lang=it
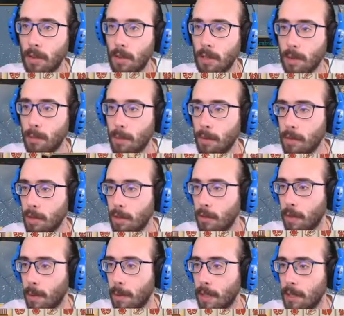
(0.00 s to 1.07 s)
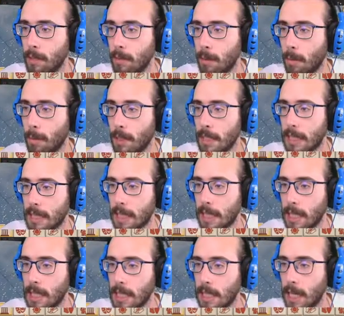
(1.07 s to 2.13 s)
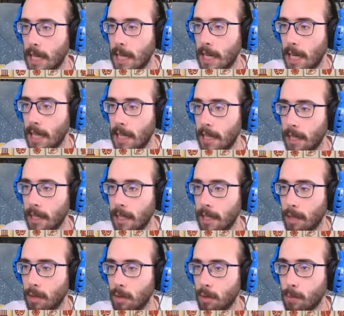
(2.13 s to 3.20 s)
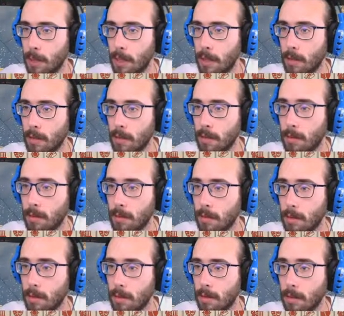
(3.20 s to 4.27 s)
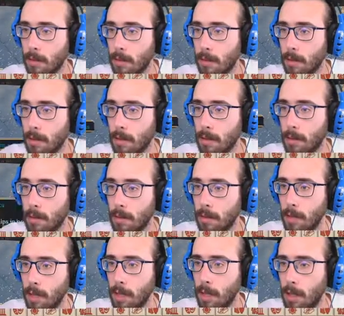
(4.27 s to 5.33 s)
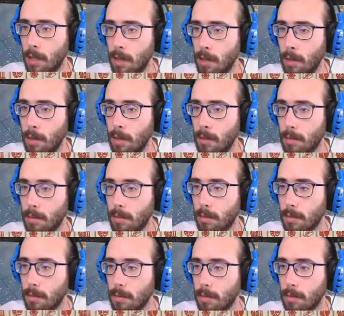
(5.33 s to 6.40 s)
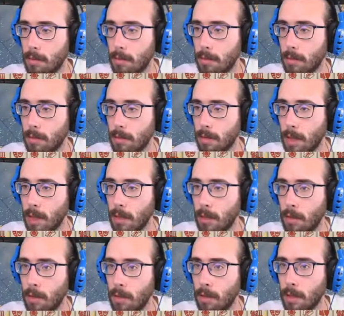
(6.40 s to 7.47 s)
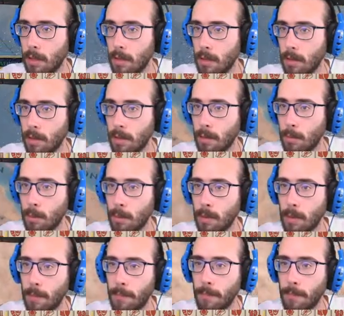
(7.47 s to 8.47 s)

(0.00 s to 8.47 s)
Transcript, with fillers: questa provincia dovrebbe essermi abbastanza leale, credo, spero. Sì, eh. Allora, no, non è un problema.